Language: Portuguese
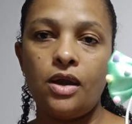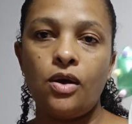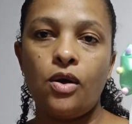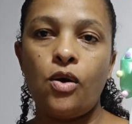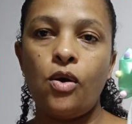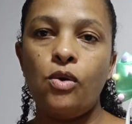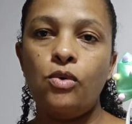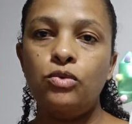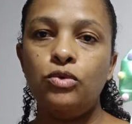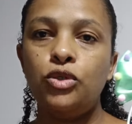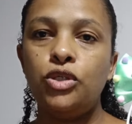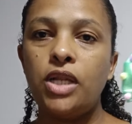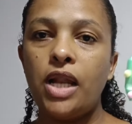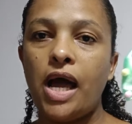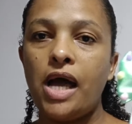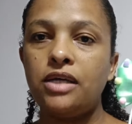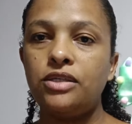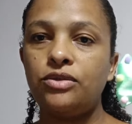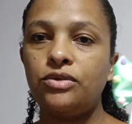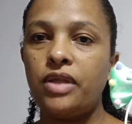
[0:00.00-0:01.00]
com os
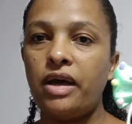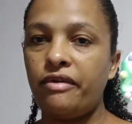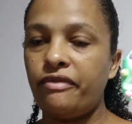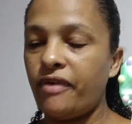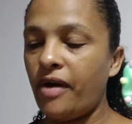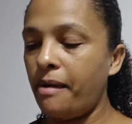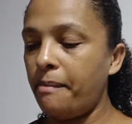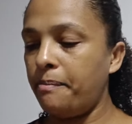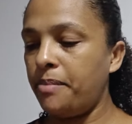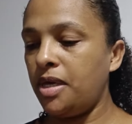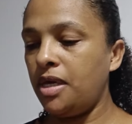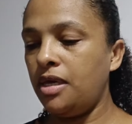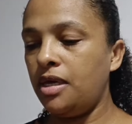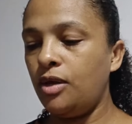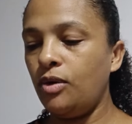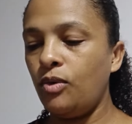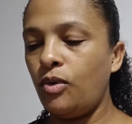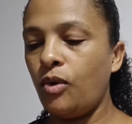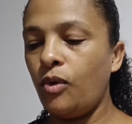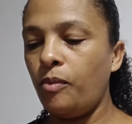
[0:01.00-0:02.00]
laços da Fabi,
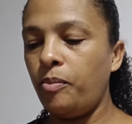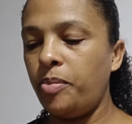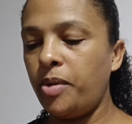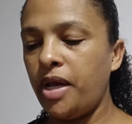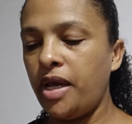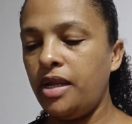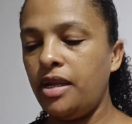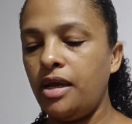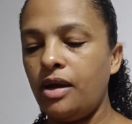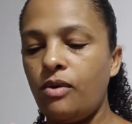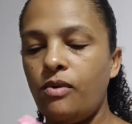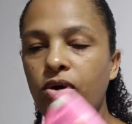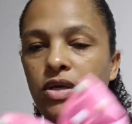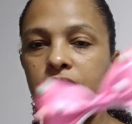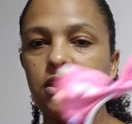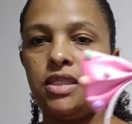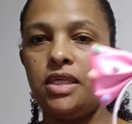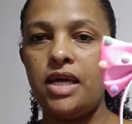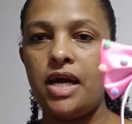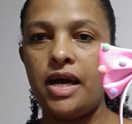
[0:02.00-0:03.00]
que eu comprei, né? Com
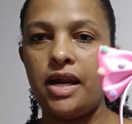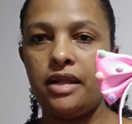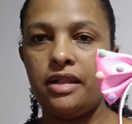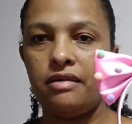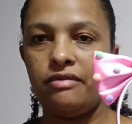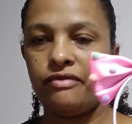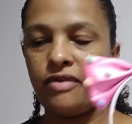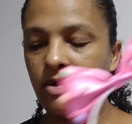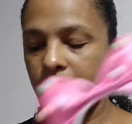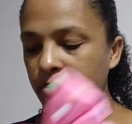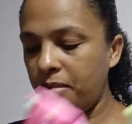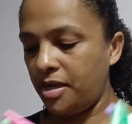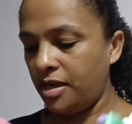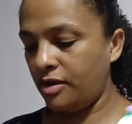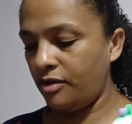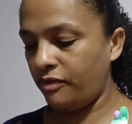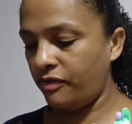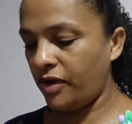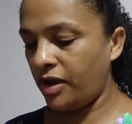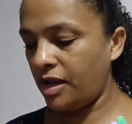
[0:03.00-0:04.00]
as tiara da Fabi,
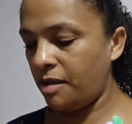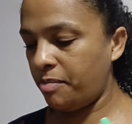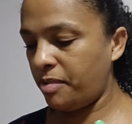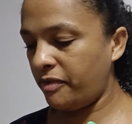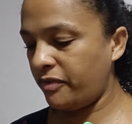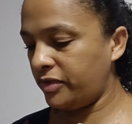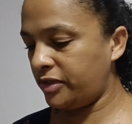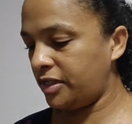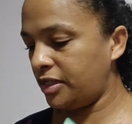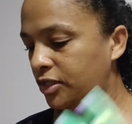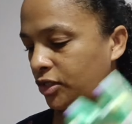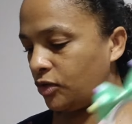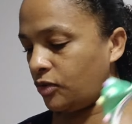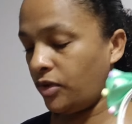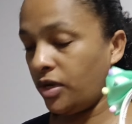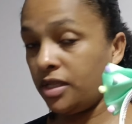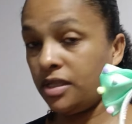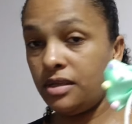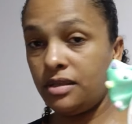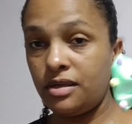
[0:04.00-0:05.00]
que eu falei pra vocês que eu
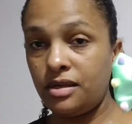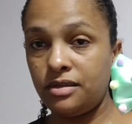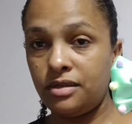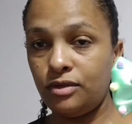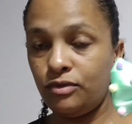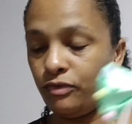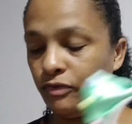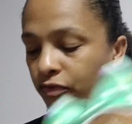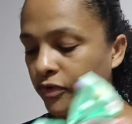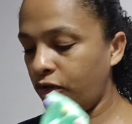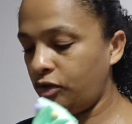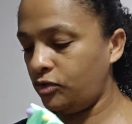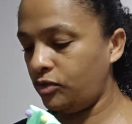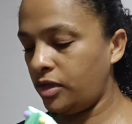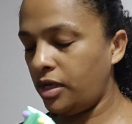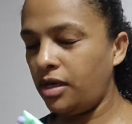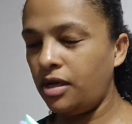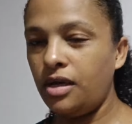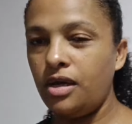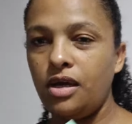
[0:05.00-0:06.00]
ia estar tá trazendo vídeo,
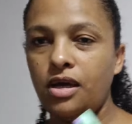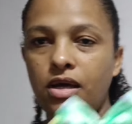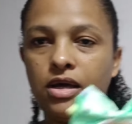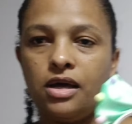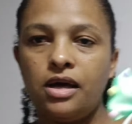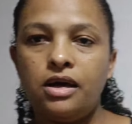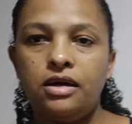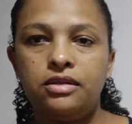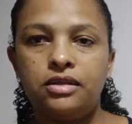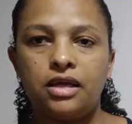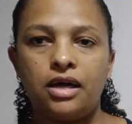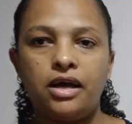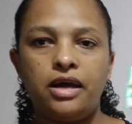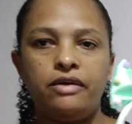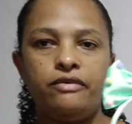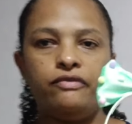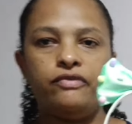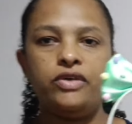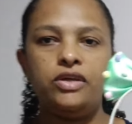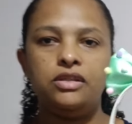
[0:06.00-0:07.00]
né? Ela tá
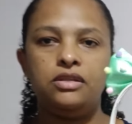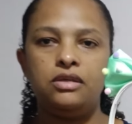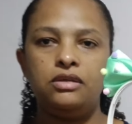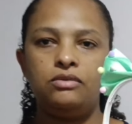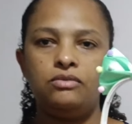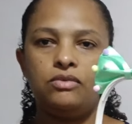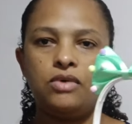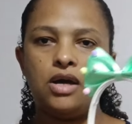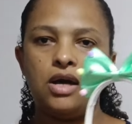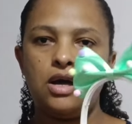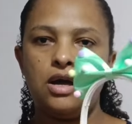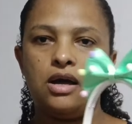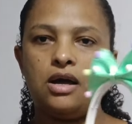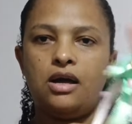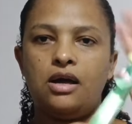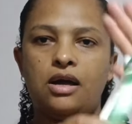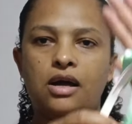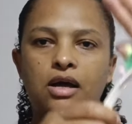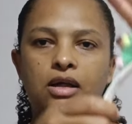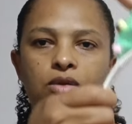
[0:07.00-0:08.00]
refletindo
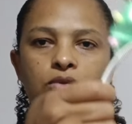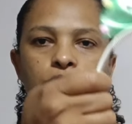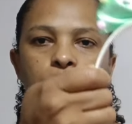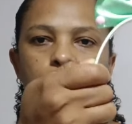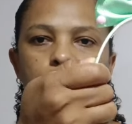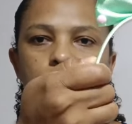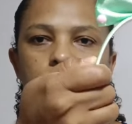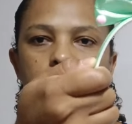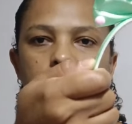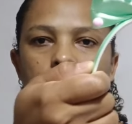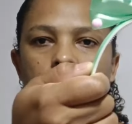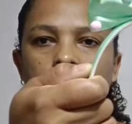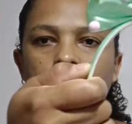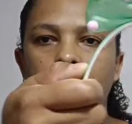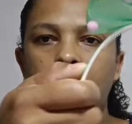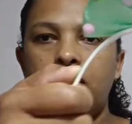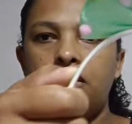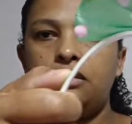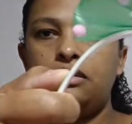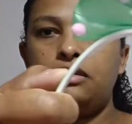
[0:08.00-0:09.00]
a, a luz da...